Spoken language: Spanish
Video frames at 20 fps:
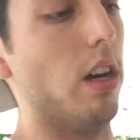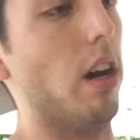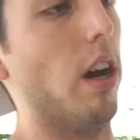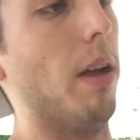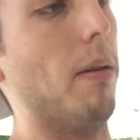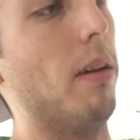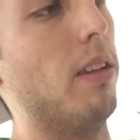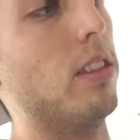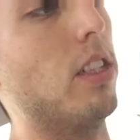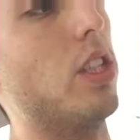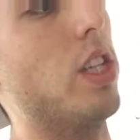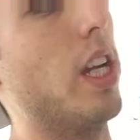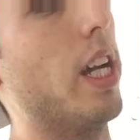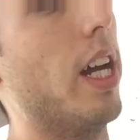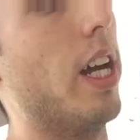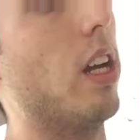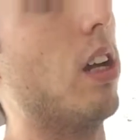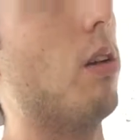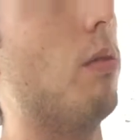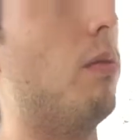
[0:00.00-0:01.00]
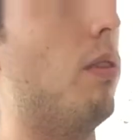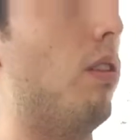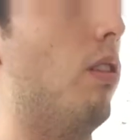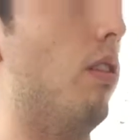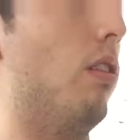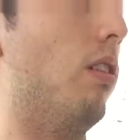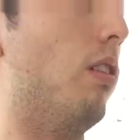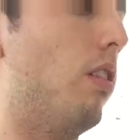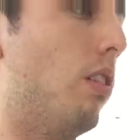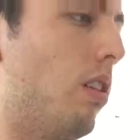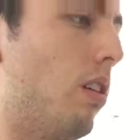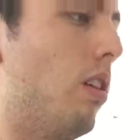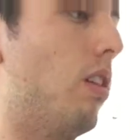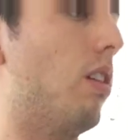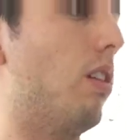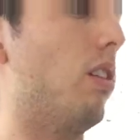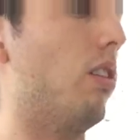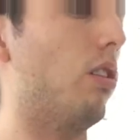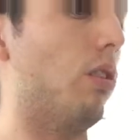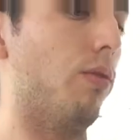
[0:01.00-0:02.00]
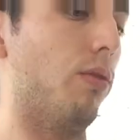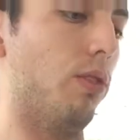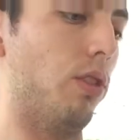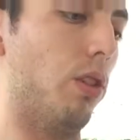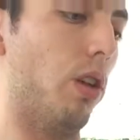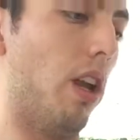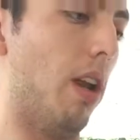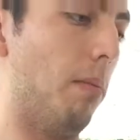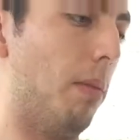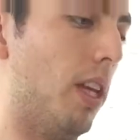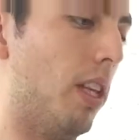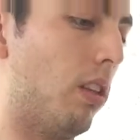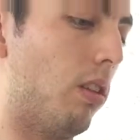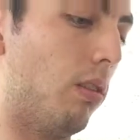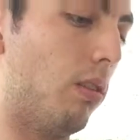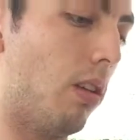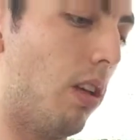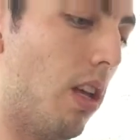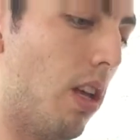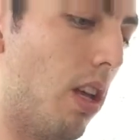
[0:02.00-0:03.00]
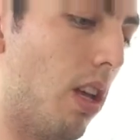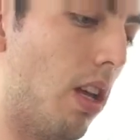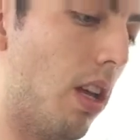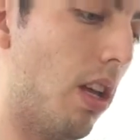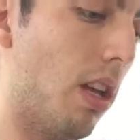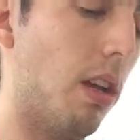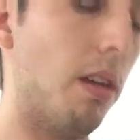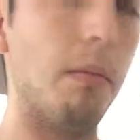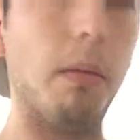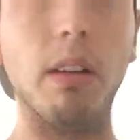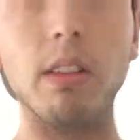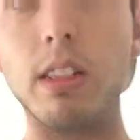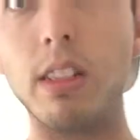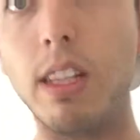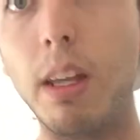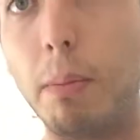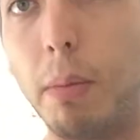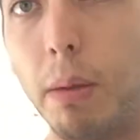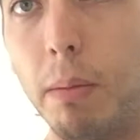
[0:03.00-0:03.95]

Ahora vamos a checar cómo su funcionamiento. Vamos a hacer